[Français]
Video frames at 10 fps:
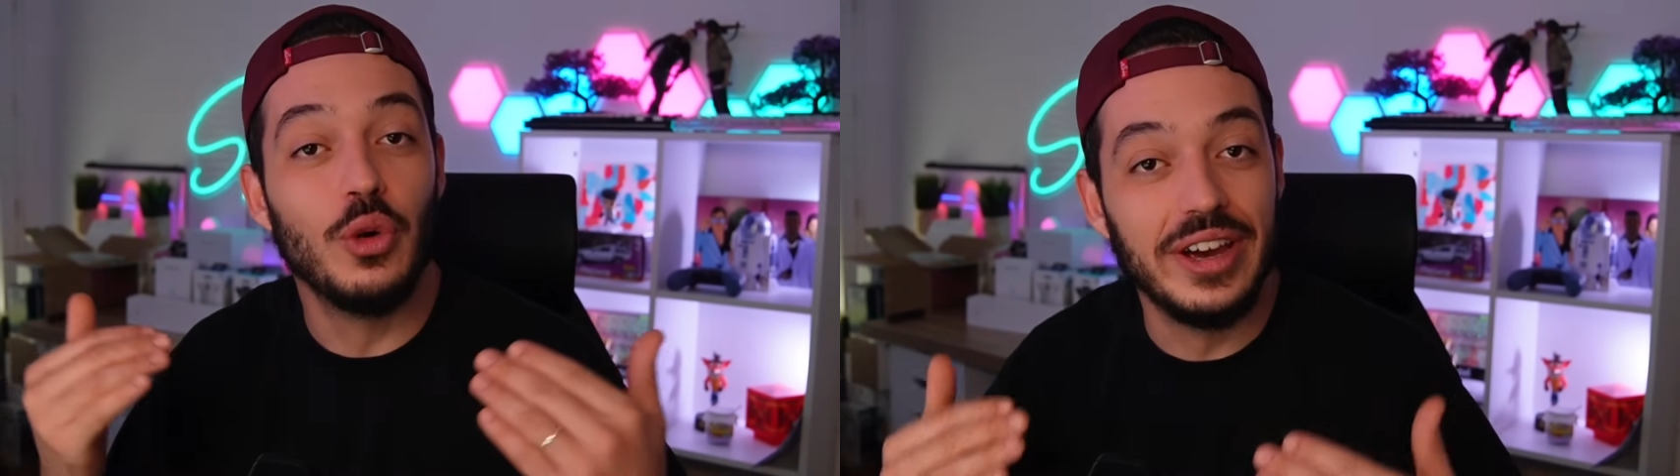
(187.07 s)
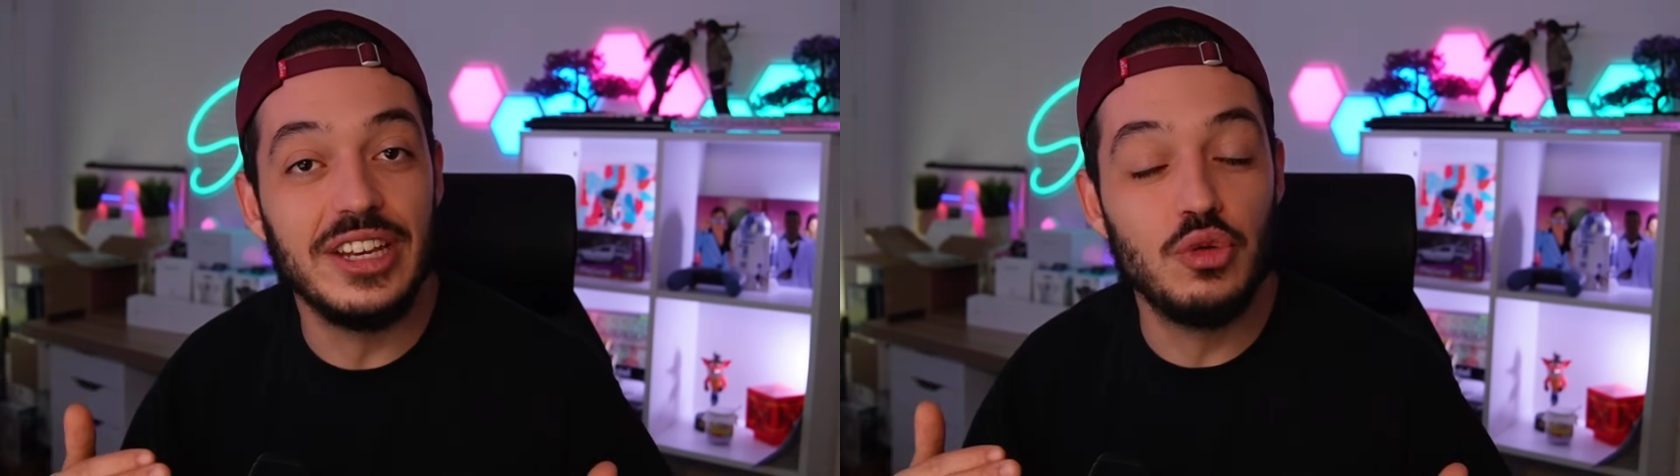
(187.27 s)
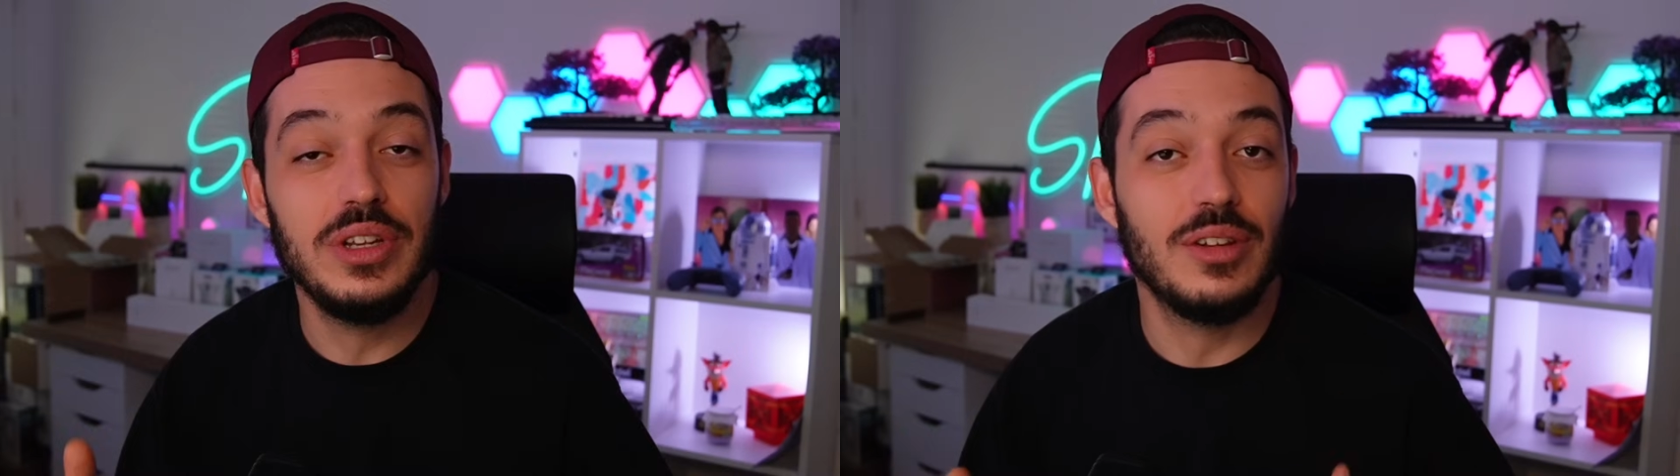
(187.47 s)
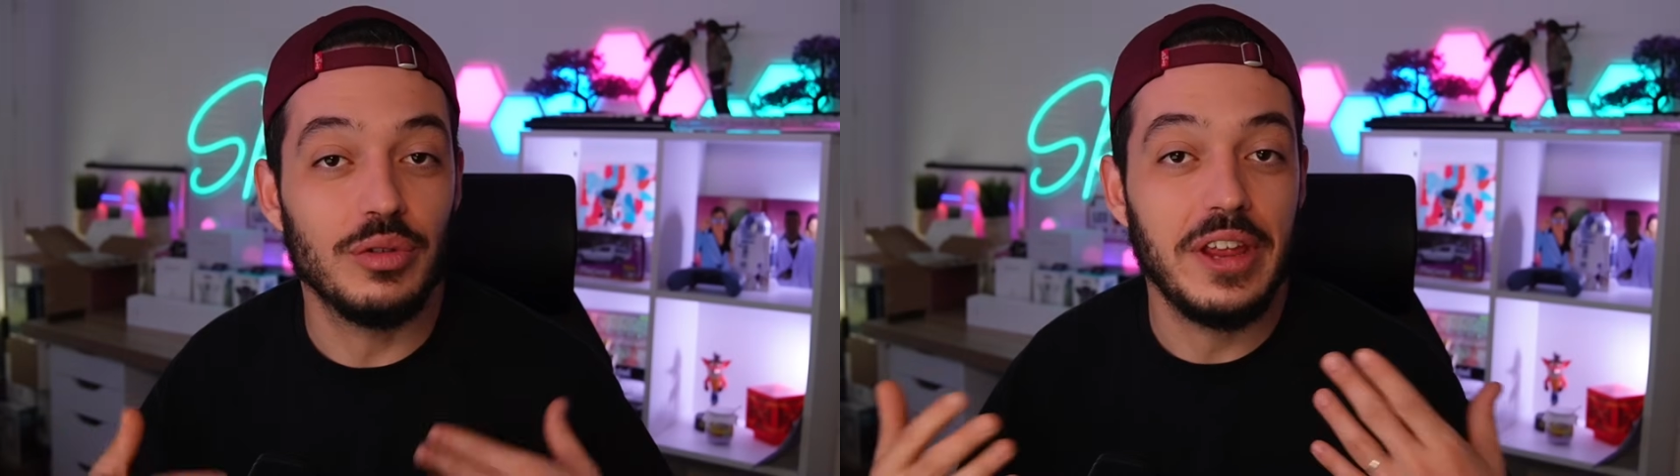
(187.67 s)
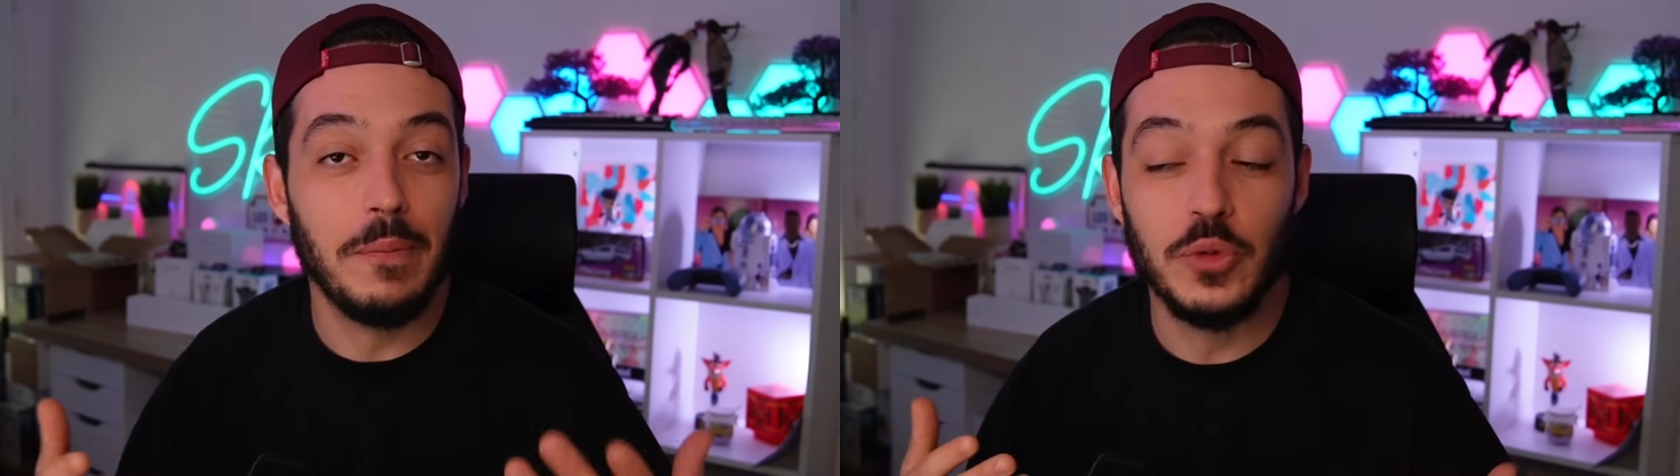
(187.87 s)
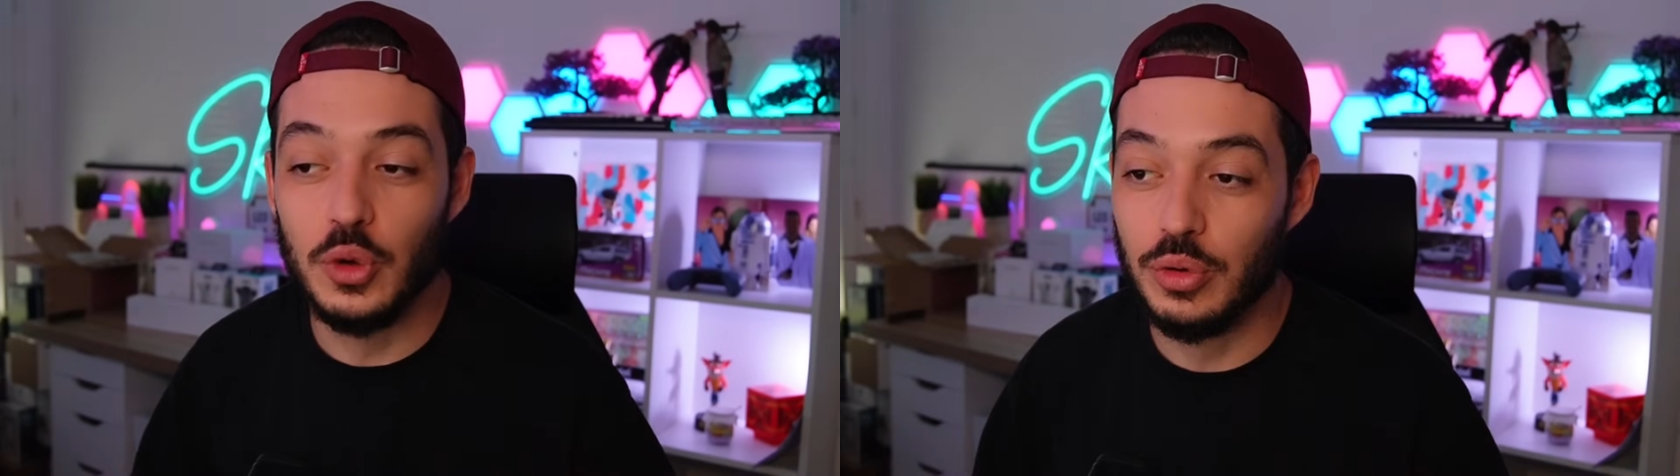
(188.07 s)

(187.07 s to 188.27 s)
réduite en termes de,